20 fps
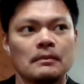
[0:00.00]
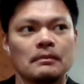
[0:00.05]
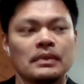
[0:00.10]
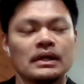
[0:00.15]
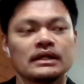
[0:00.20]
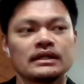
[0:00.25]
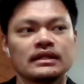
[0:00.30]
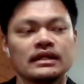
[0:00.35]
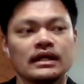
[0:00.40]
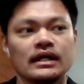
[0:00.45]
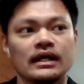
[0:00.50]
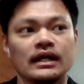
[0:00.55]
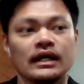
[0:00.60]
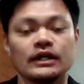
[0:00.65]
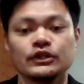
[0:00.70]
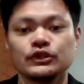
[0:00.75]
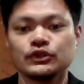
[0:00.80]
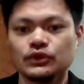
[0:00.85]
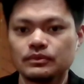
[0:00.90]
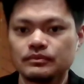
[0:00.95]
But uh,
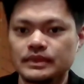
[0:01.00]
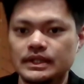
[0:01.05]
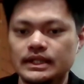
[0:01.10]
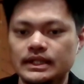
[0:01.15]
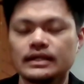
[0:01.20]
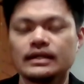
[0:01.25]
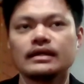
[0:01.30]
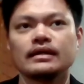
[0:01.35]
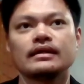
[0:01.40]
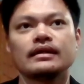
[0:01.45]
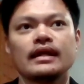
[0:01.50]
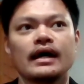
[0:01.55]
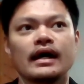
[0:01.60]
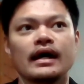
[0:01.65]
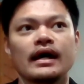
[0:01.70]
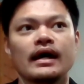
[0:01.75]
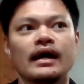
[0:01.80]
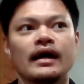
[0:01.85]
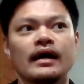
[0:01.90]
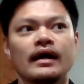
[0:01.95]
assuming
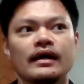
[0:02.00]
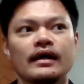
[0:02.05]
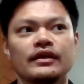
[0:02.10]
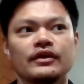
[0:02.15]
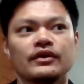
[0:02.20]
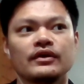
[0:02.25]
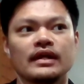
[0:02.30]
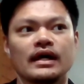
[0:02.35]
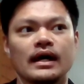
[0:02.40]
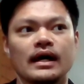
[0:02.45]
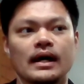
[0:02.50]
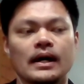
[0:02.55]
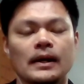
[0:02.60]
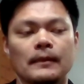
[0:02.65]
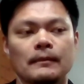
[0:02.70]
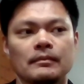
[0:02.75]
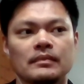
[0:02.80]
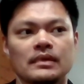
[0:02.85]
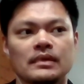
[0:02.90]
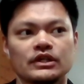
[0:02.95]
na yun,
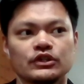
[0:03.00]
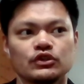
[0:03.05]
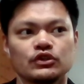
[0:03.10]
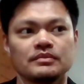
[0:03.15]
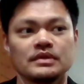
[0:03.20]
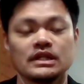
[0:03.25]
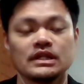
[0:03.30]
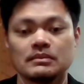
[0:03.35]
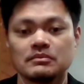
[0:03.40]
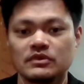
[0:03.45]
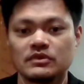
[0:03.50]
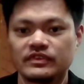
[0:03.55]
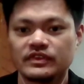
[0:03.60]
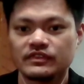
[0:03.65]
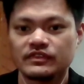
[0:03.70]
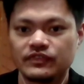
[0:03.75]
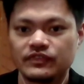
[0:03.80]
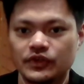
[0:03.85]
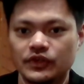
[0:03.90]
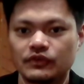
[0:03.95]
um, assuming na
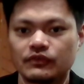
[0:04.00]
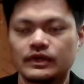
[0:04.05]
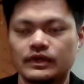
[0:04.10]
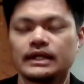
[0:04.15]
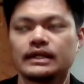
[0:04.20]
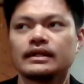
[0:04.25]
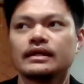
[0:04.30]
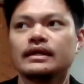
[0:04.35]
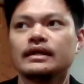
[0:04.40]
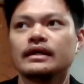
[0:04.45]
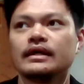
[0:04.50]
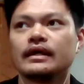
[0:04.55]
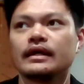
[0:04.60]
moving forward,